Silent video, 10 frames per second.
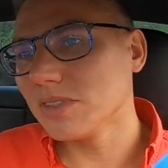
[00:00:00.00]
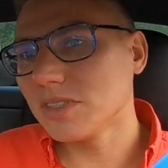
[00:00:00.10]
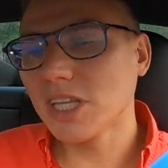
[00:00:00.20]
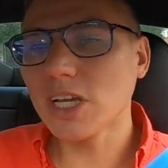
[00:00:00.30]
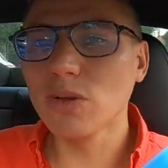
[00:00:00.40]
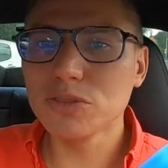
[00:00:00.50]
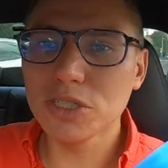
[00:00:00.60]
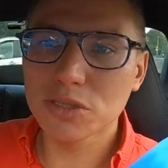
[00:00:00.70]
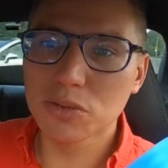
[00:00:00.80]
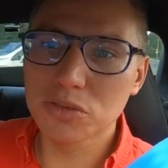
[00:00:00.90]
tych
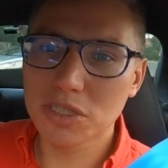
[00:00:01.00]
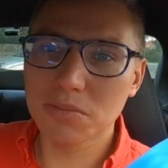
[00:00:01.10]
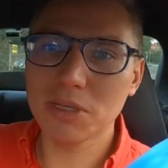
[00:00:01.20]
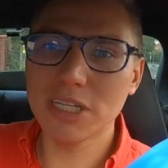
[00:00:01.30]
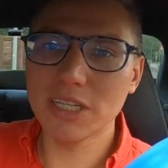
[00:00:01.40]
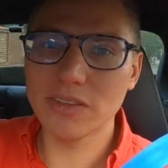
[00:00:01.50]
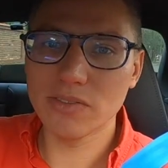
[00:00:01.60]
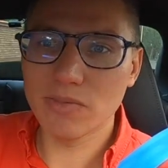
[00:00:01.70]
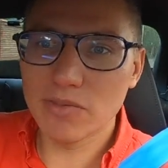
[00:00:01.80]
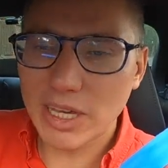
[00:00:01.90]
ludzi, którzy byli
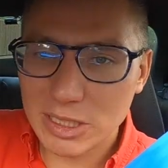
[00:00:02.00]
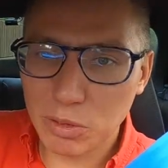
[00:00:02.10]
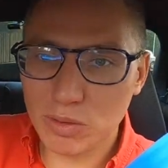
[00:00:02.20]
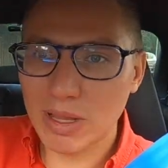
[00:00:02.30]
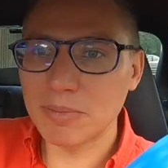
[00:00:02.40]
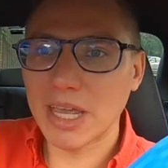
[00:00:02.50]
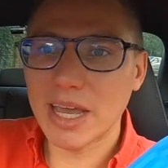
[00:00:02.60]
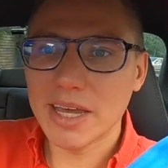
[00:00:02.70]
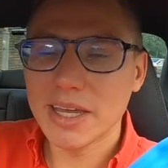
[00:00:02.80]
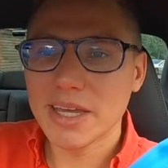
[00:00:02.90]
w jakiś sposób dla
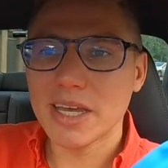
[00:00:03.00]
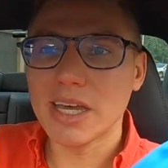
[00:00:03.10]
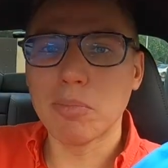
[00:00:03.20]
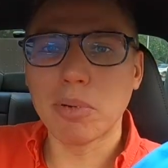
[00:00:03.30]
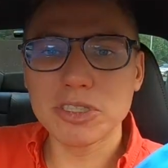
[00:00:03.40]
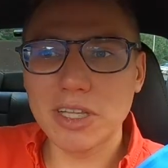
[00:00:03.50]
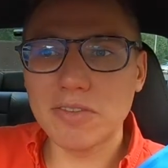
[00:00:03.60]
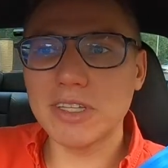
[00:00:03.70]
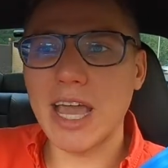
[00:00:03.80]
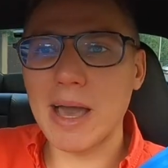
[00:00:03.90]
mnie e,
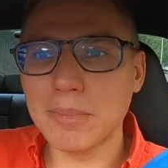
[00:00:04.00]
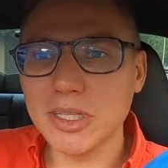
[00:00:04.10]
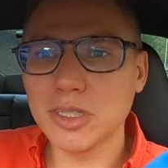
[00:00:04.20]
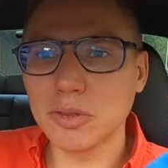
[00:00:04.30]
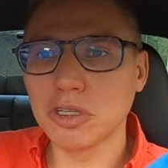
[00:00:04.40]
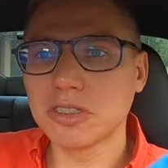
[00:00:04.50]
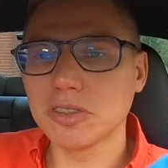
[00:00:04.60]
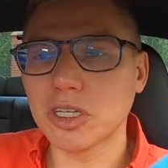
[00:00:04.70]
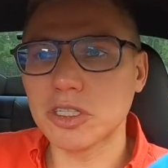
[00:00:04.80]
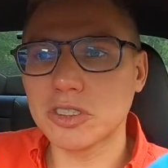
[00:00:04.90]
pozytywni, ambitni, którzy
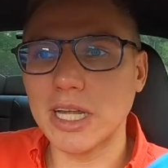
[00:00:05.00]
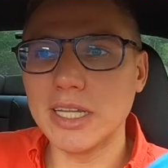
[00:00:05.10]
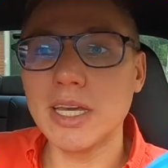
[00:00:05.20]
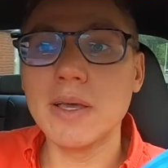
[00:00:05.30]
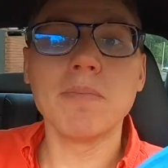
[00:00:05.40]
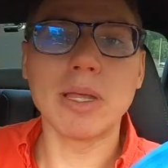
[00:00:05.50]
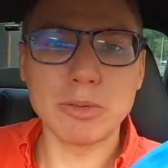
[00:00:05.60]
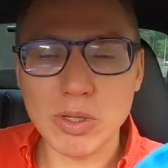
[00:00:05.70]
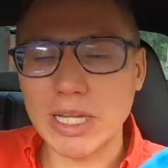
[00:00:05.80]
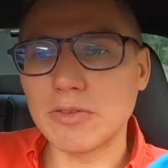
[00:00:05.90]
coś chcieli. Na
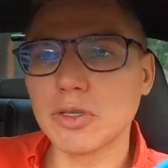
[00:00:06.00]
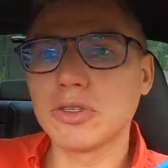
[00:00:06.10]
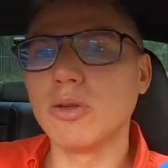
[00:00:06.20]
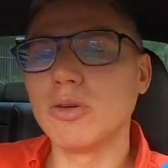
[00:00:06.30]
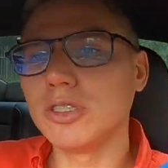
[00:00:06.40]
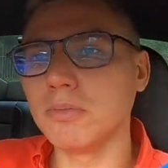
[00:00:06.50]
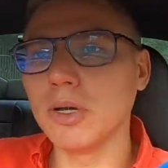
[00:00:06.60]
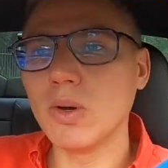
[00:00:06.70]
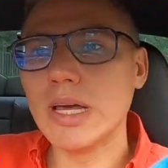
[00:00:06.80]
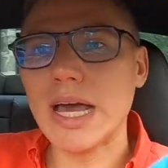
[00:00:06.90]
przykład wśród tych ludzi
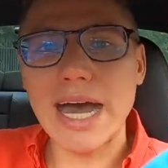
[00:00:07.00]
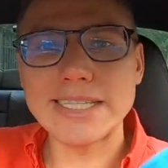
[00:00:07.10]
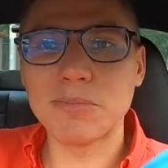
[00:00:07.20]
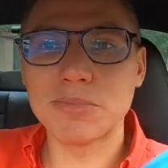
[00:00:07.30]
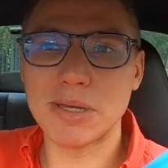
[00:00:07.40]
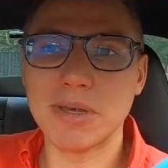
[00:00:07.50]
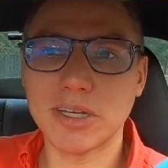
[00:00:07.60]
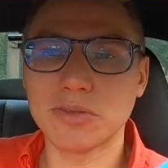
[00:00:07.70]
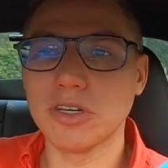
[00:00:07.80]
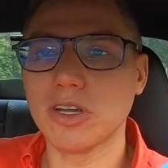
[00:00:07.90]
był Adam Przemek,
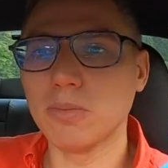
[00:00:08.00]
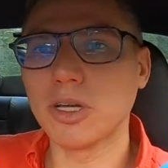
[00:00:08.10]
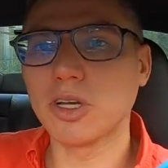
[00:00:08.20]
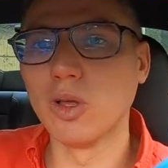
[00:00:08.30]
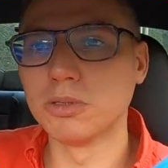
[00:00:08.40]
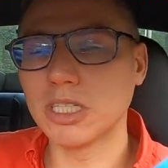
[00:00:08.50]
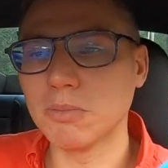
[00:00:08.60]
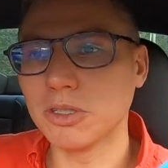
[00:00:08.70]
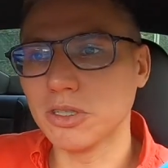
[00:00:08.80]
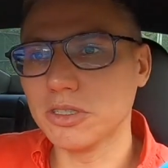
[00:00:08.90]
który robi klub
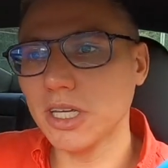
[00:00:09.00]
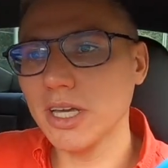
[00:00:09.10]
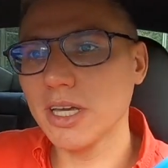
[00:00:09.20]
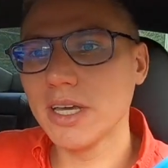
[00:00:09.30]
przedsiębiorczości.